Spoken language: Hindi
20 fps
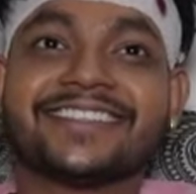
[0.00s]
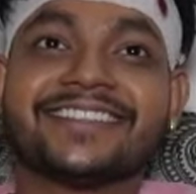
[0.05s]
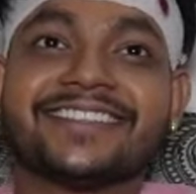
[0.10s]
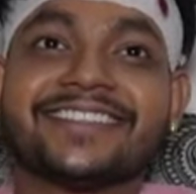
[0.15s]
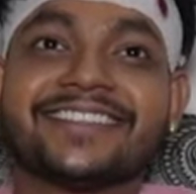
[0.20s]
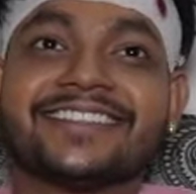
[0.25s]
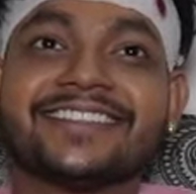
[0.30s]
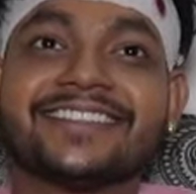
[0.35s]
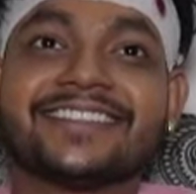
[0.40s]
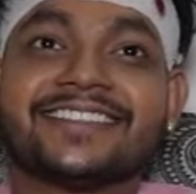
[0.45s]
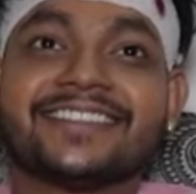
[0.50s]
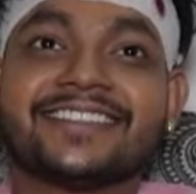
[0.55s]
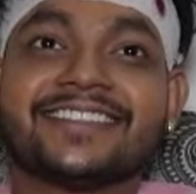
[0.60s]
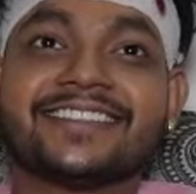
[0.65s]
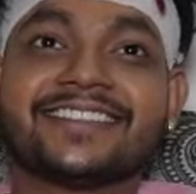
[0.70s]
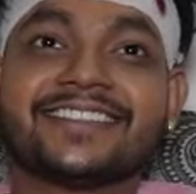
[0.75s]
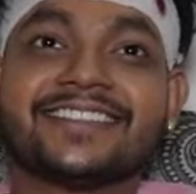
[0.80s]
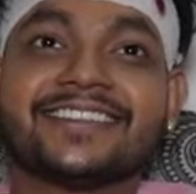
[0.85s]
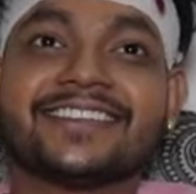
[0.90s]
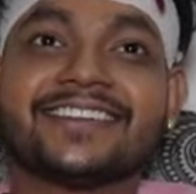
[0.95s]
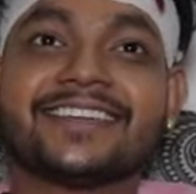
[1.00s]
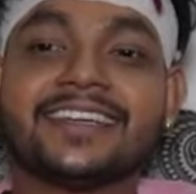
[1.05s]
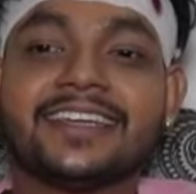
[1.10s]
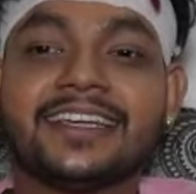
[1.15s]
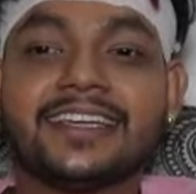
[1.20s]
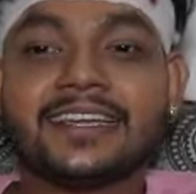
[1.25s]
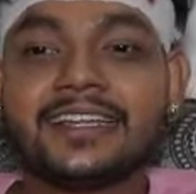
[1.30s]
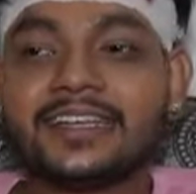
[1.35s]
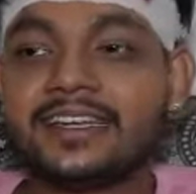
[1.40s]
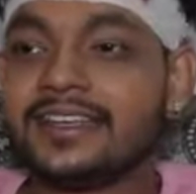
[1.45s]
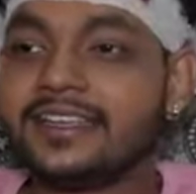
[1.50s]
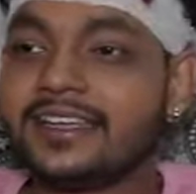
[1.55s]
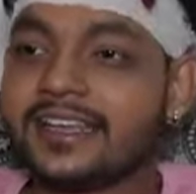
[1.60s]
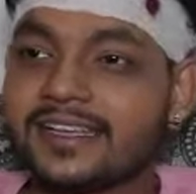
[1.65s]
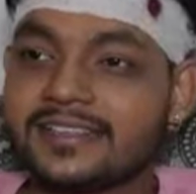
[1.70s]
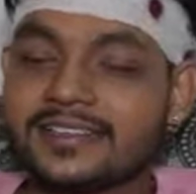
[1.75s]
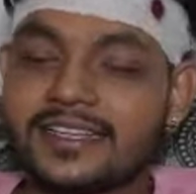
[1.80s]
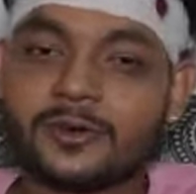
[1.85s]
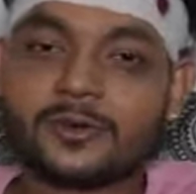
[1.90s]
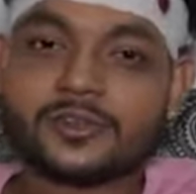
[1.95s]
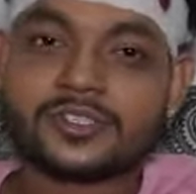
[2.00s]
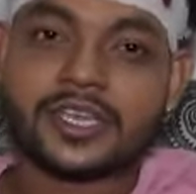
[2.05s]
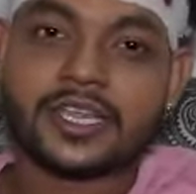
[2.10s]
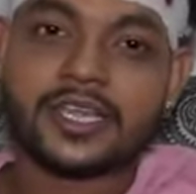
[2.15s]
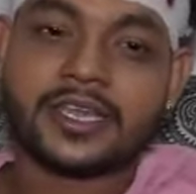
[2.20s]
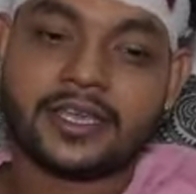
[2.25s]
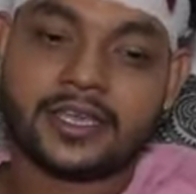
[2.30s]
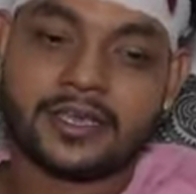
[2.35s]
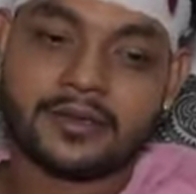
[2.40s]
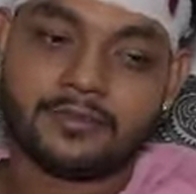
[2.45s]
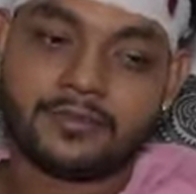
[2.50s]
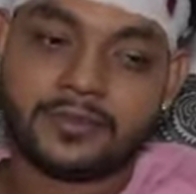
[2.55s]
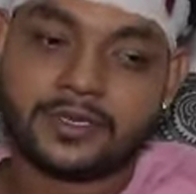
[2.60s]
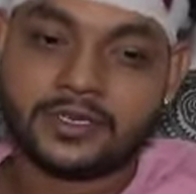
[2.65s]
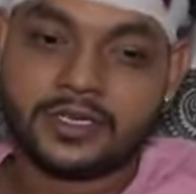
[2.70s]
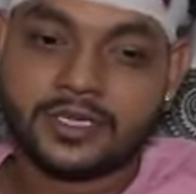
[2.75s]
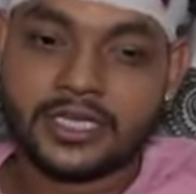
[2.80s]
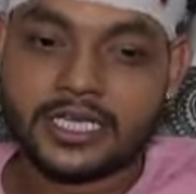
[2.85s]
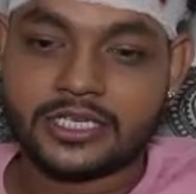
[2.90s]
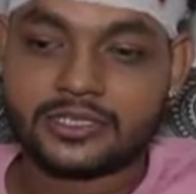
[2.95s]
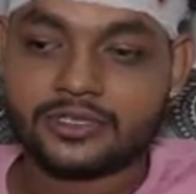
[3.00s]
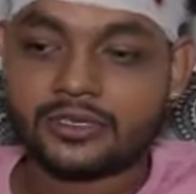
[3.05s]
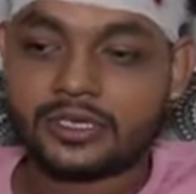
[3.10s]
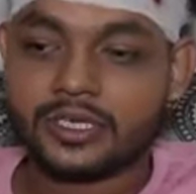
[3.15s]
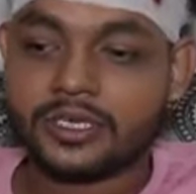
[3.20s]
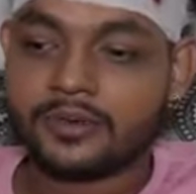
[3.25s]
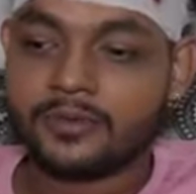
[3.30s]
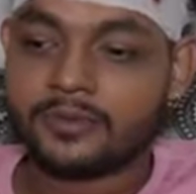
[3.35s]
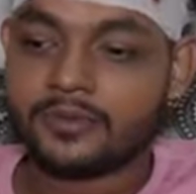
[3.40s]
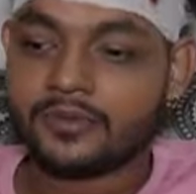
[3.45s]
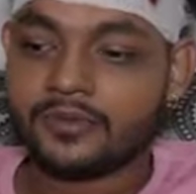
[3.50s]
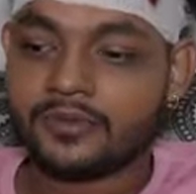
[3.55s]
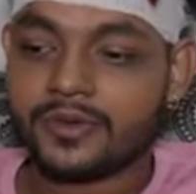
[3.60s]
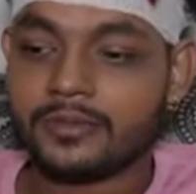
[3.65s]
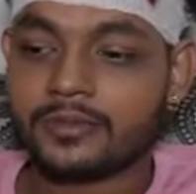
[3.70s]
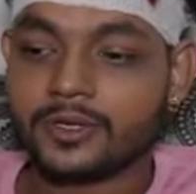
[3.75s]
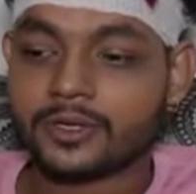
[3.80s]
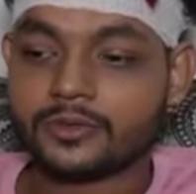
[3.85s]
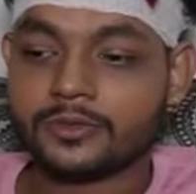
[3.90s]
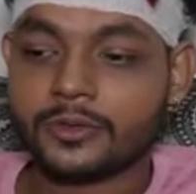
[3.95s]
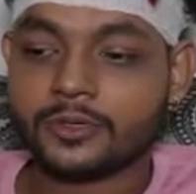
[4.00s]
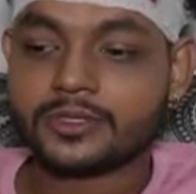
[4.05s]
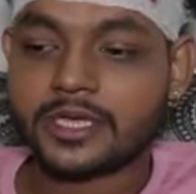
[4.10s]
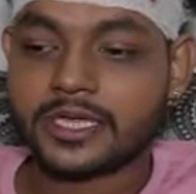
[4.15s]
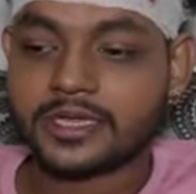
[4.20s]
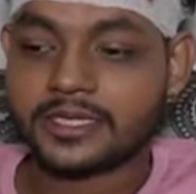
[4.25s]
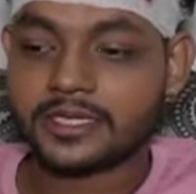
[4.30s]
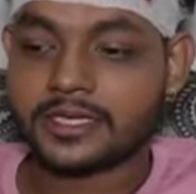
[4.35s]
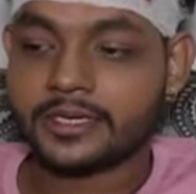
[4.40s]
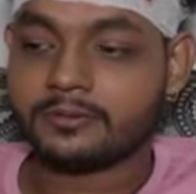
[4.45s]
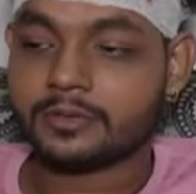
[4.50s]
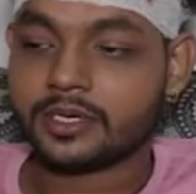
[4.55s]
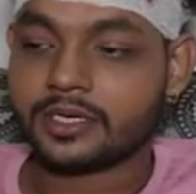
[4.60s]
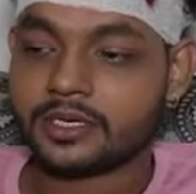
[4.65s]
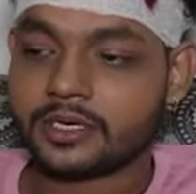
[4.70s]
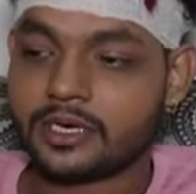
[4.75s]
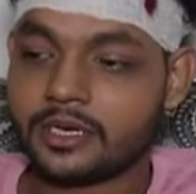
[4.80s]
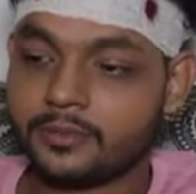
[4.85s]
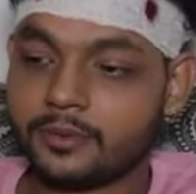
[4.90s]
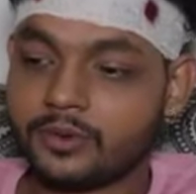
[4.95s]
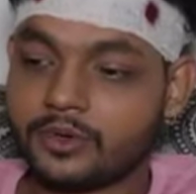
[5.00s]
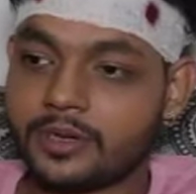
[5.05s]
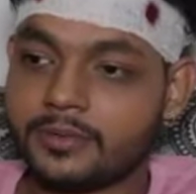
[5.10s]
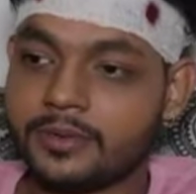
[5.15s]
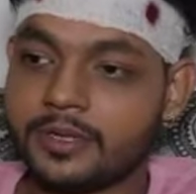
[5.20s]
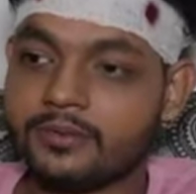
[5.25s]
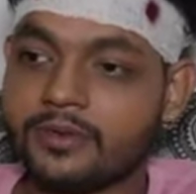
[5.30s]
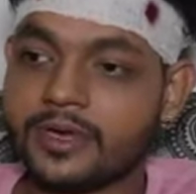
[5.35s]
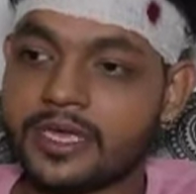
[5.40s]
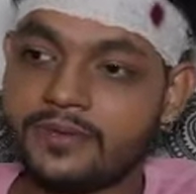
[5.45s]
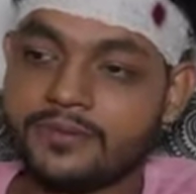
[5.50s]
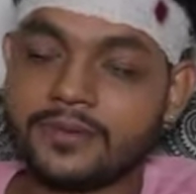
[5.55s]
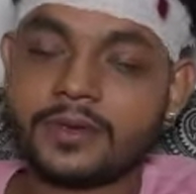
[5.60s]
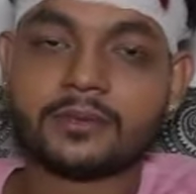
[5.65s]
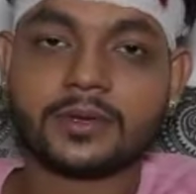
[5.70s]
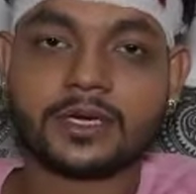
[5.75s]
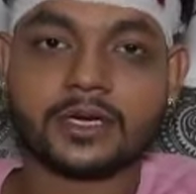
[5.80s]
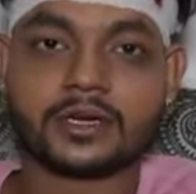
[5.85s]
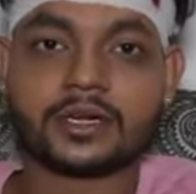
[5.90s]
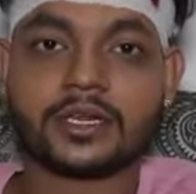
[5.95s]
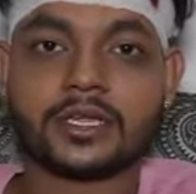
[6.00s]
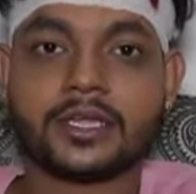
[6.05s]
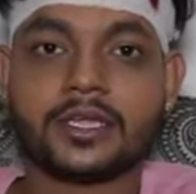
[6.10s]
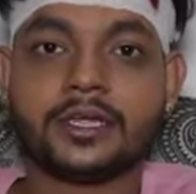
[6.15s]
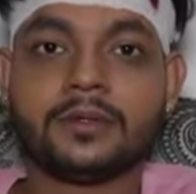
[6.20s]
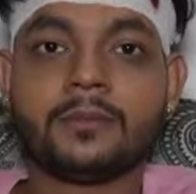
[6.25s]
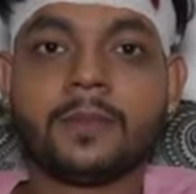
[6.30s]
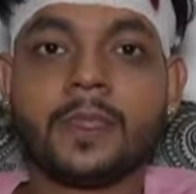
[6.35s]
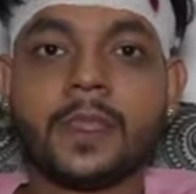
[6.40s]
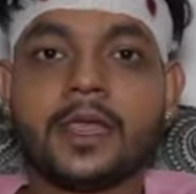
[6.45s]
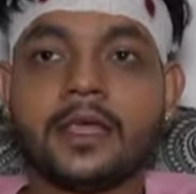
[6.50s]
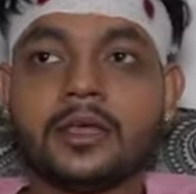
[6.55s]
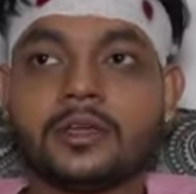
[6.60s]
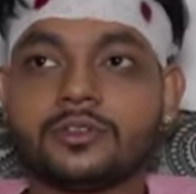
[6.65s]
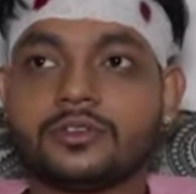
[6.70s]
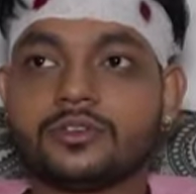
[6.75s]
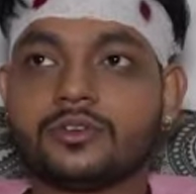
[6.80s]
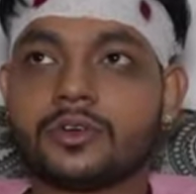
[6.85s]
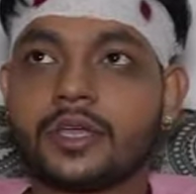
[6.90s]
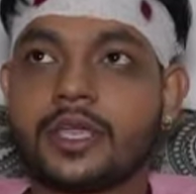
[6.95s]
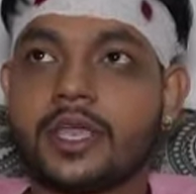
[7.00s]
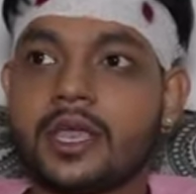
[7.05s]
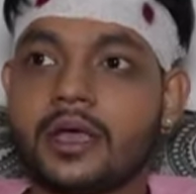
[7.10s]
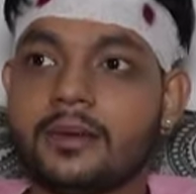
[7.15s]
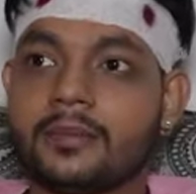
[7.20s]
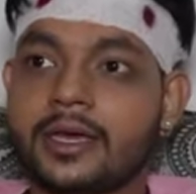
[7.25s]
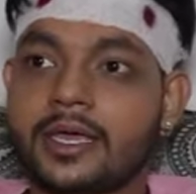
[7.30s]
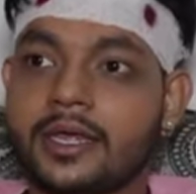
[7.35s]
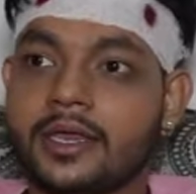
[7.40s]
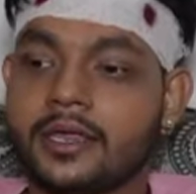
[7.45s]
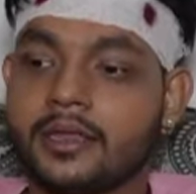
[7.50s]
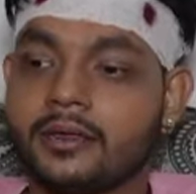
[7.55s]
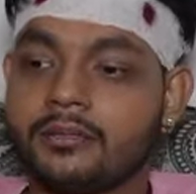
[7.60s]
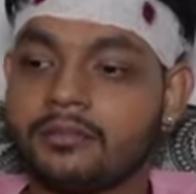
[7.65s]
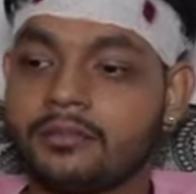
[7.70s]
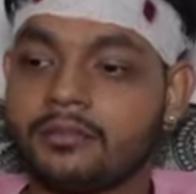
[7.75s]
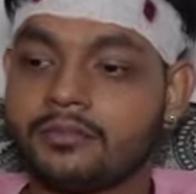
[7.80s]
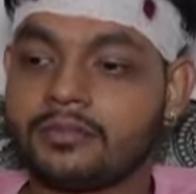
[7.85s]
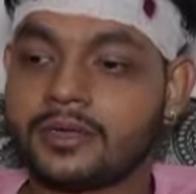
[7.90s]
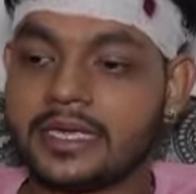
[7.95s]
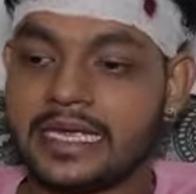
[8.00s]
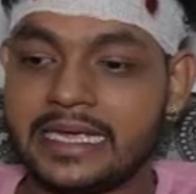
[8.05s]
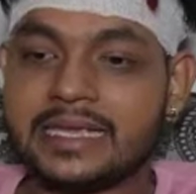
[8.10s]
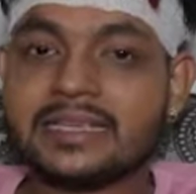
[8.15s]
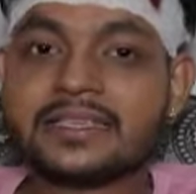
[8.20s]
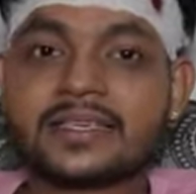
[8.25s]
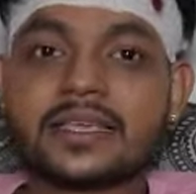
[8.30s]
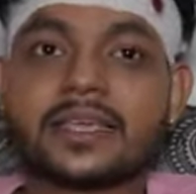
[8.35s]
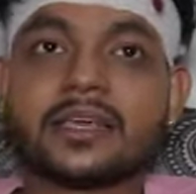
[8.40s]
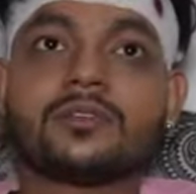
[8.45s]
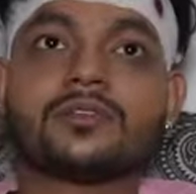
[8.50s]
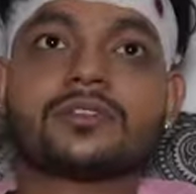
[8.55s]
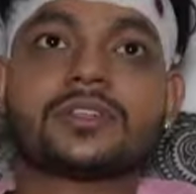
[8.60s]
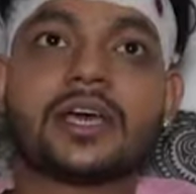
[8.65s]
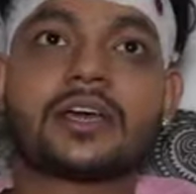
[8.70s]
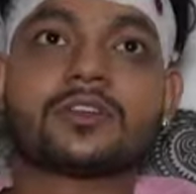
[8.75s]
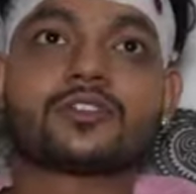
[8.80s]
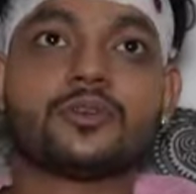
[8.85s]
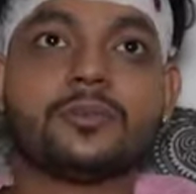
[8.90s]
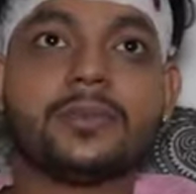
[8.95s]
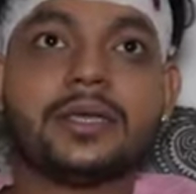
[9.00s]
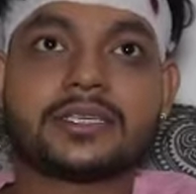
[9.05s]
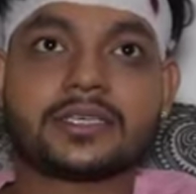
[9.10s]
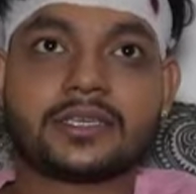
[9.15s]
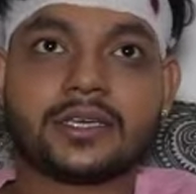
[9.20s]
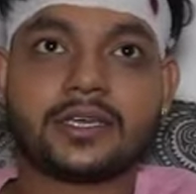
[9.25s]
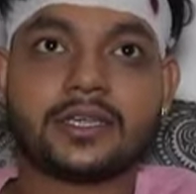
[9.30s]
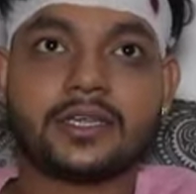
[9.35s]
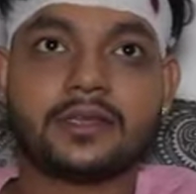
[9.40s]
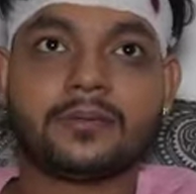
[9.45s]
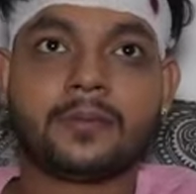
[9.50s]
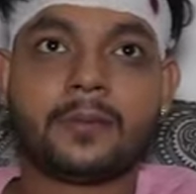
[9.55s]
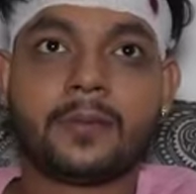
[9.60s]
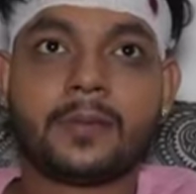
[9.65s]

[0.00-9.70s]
तो नहीं ऐसा कुछ नहीं है एक्चुअली फिल्में तो बहुत आती हैं बट हम लोग अभी वही फिल्म कर रहे हैं जो कि हमारे एज के अनुसार जो मैच करे